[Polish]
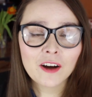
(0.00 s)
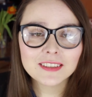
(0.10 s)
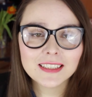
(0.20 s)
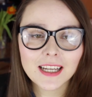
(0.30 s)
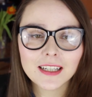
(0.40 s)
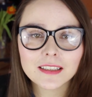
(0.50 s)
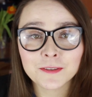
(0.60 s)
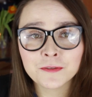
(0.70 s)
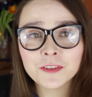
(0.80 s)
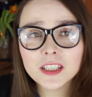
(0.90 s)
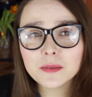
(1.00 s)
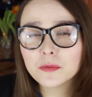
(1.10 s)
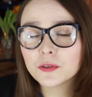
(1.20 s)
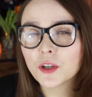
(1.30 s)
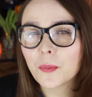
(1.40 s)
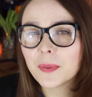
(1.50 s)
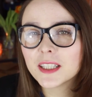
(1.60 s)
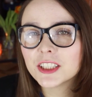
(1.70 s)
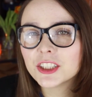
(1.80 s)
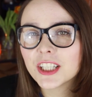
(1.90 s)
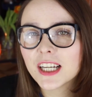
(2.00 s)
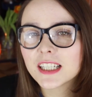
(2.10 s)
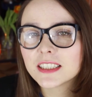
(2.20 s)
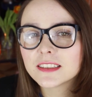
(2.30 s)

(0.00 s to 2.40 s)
Ocena filmu to będzie